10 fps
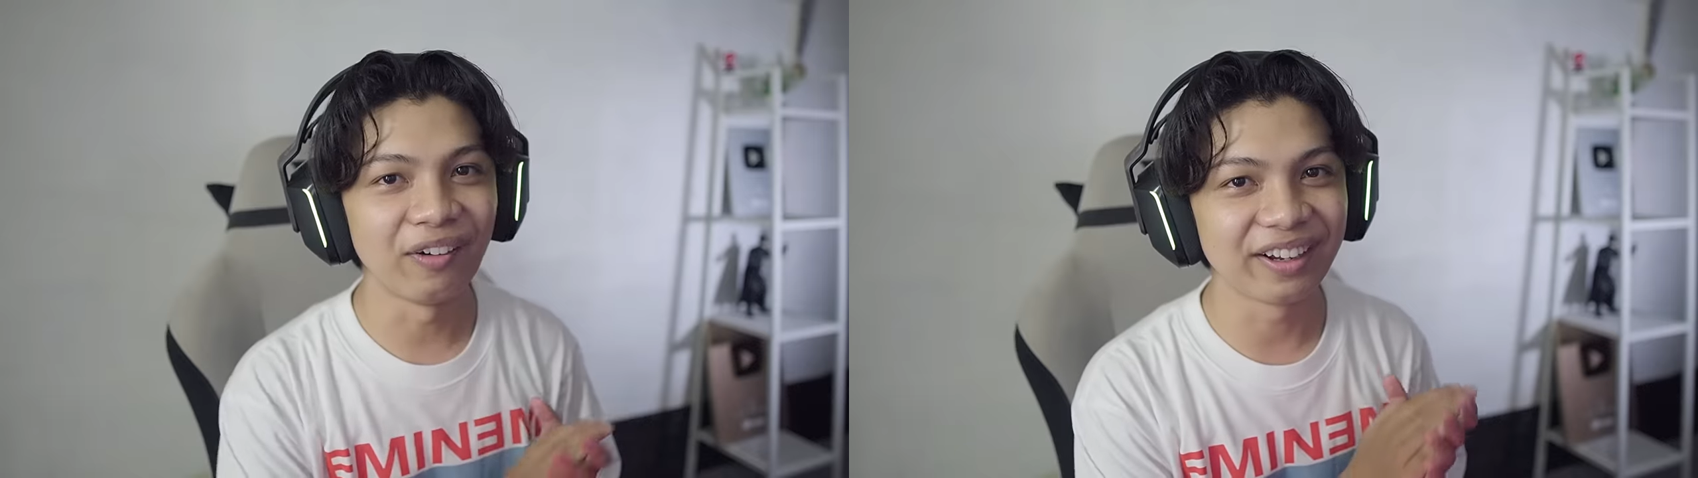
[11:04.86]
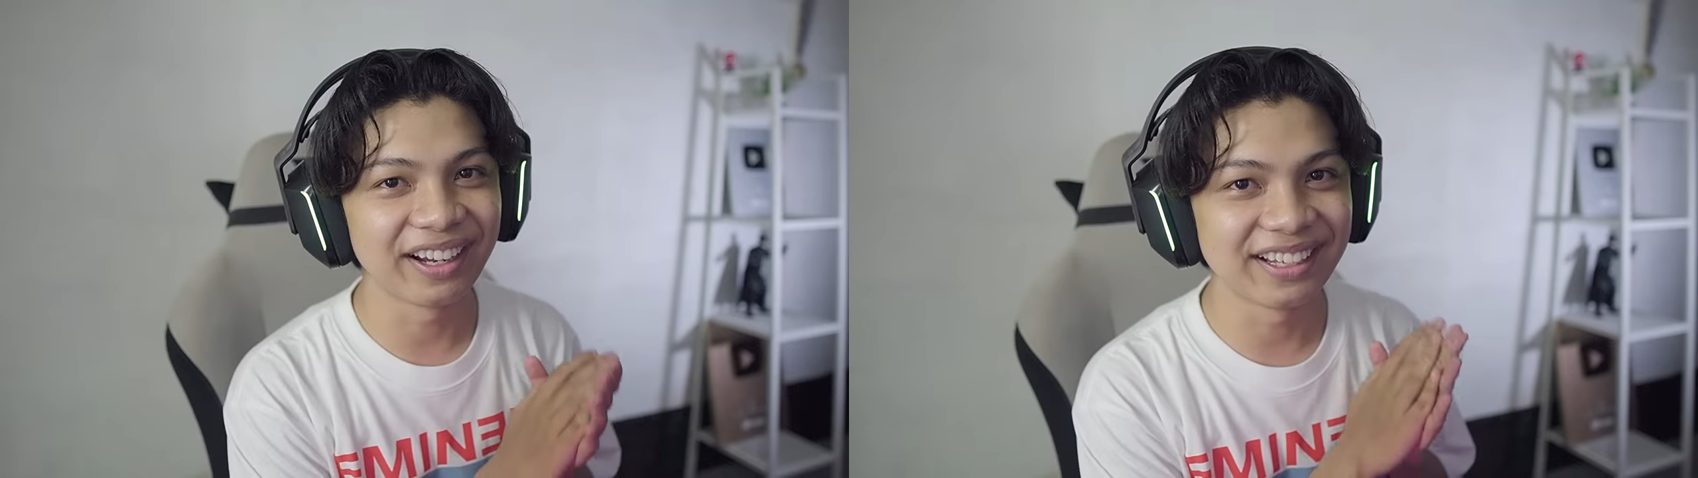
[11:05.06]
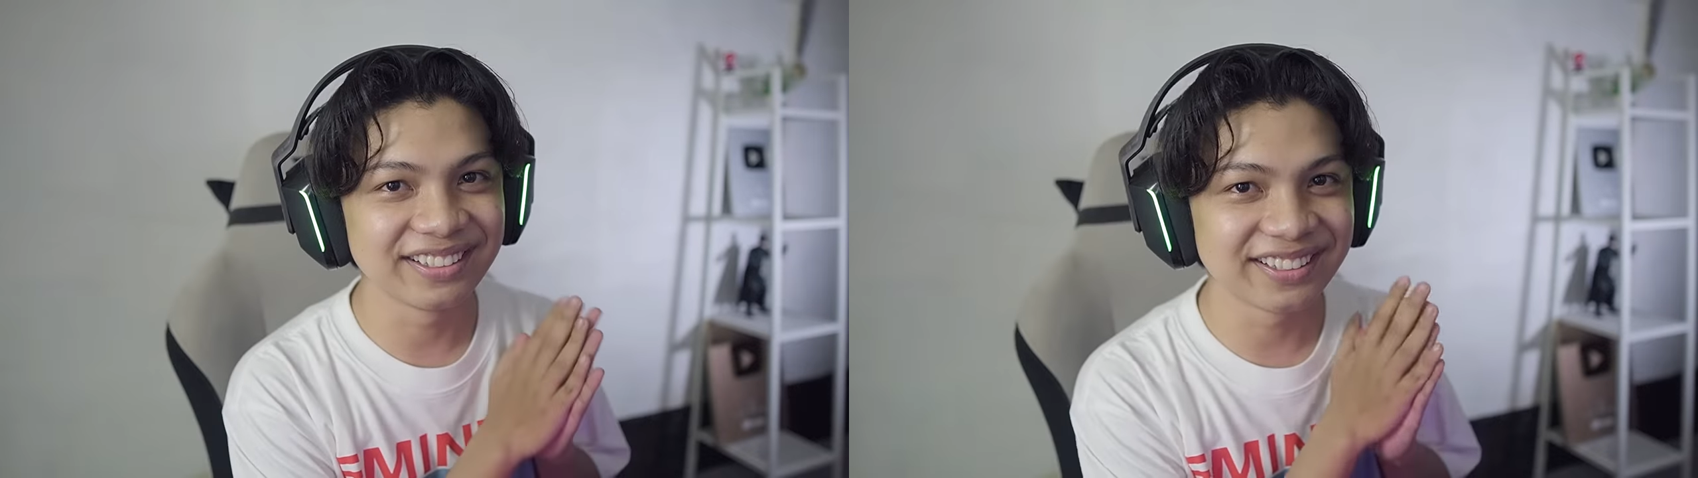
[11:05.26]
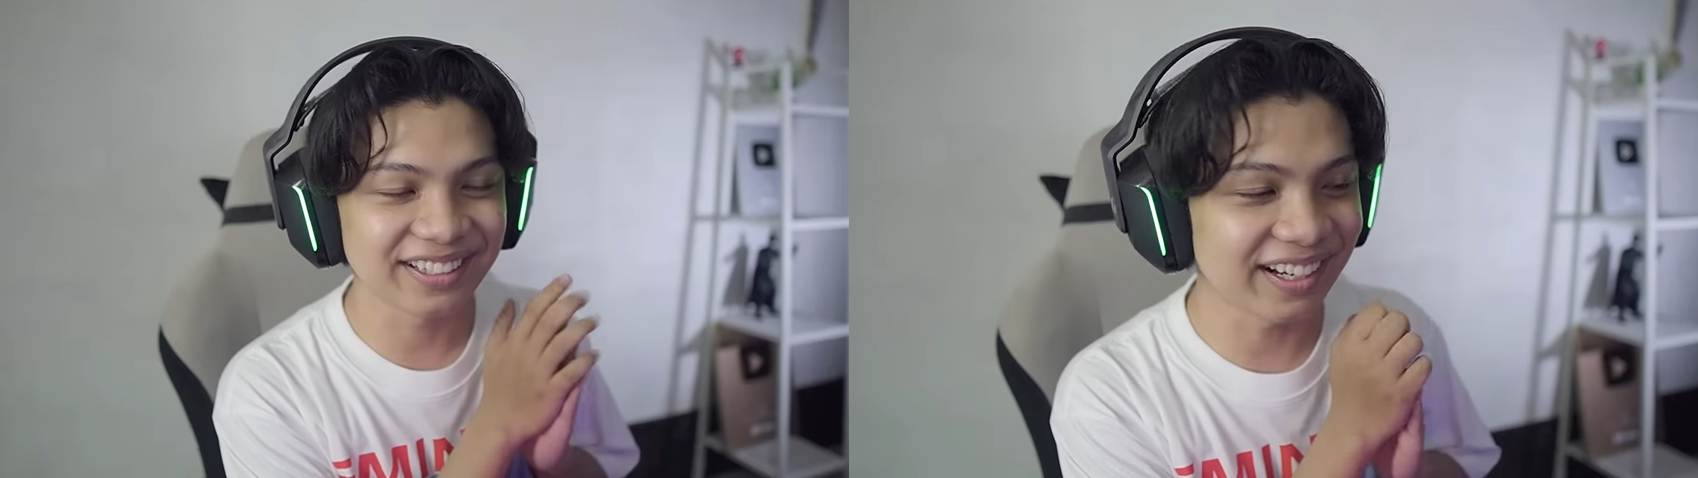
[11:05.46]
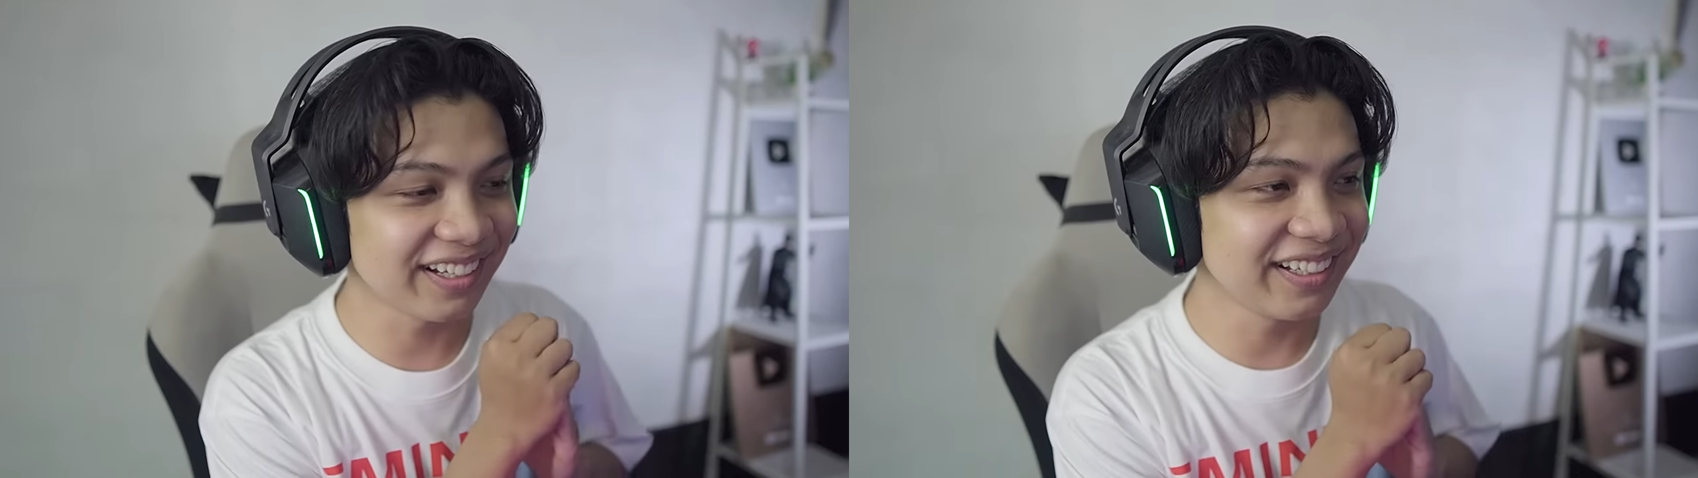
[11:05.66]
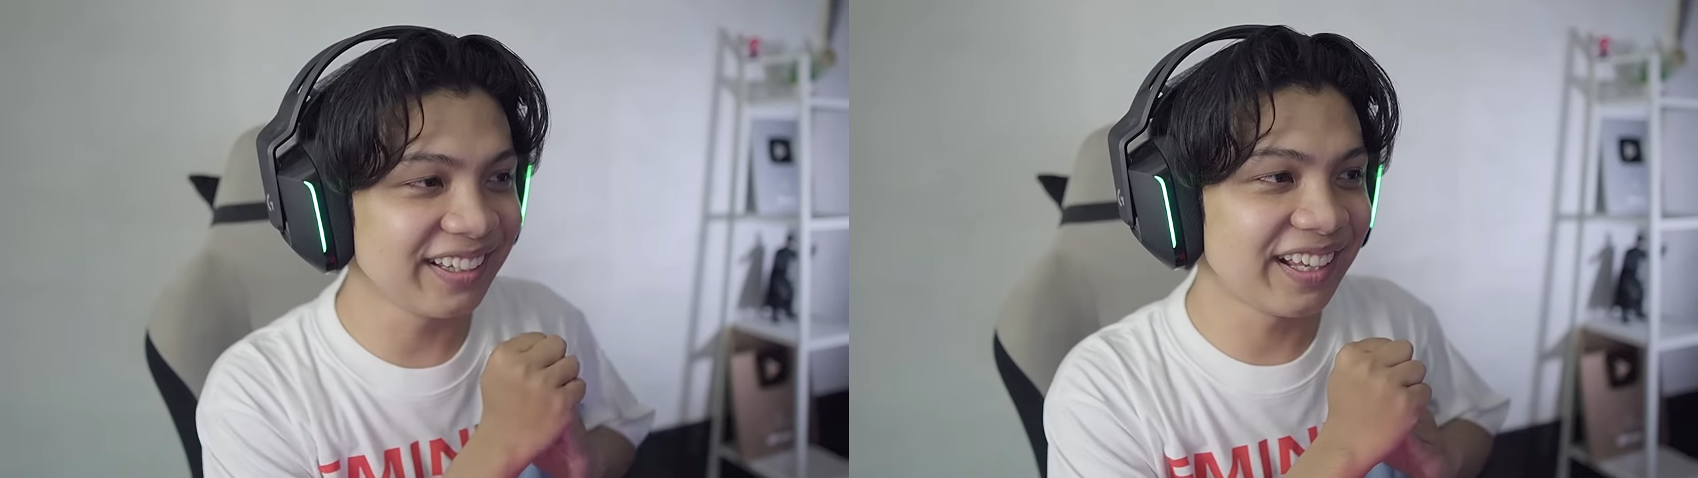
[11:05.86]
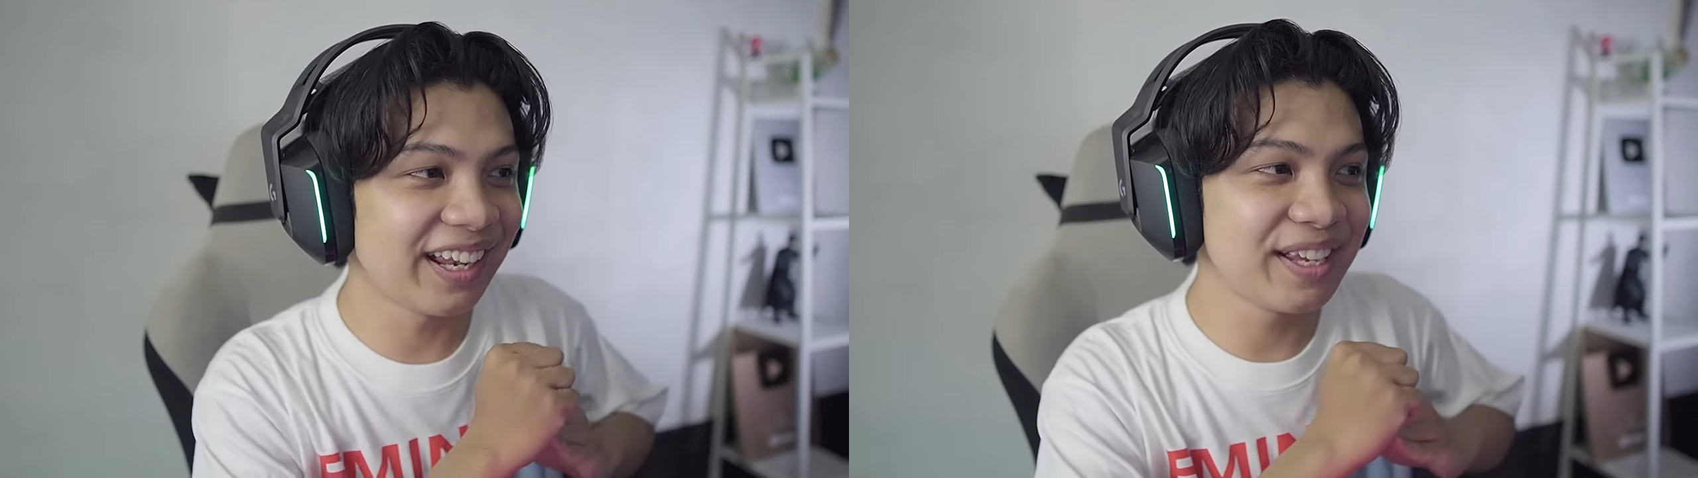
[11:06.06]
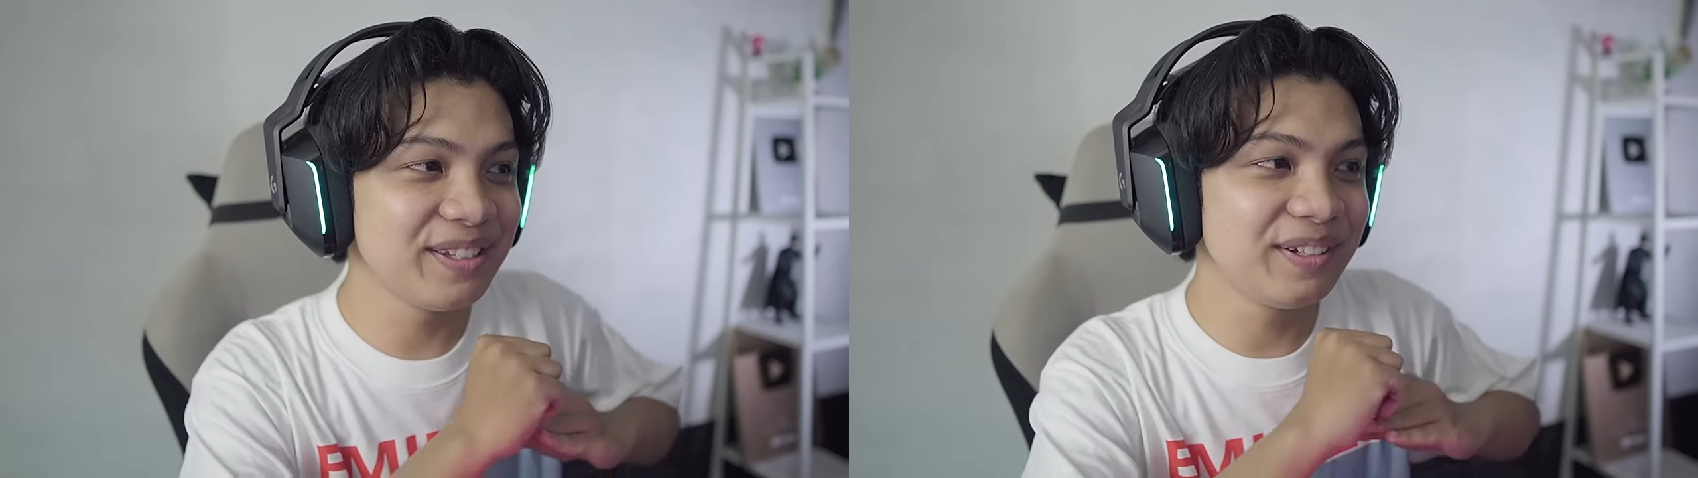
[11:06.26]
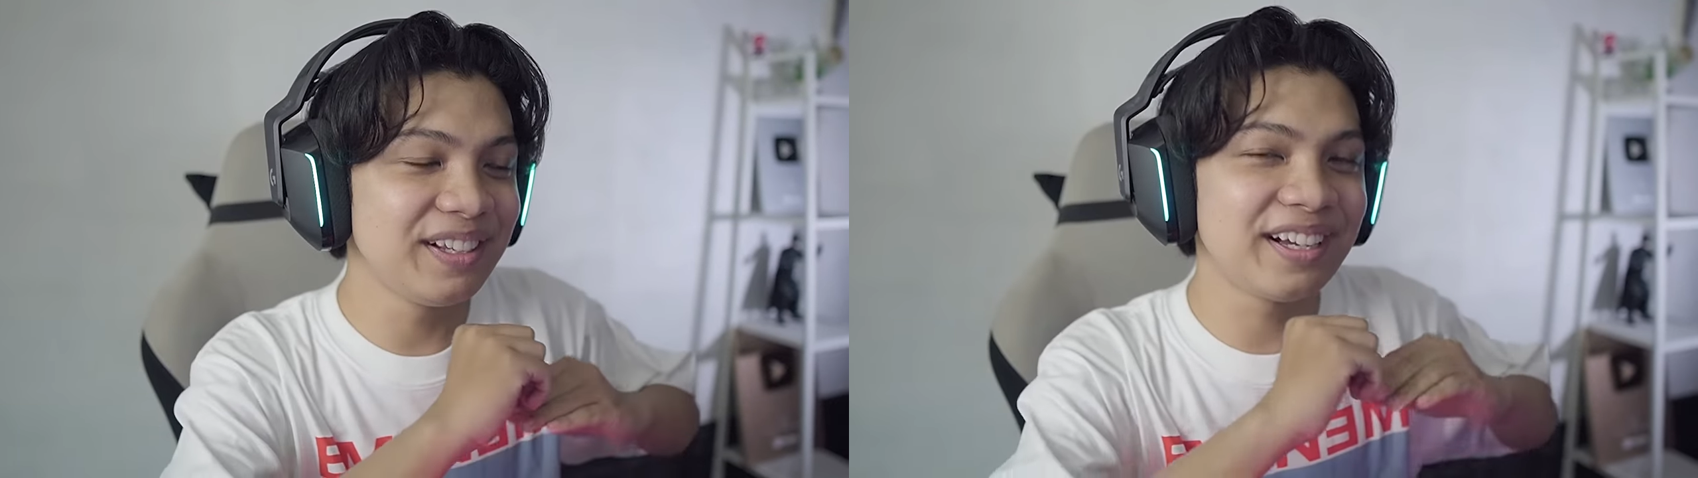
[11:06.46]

okay, guys, sekarang kita lanjut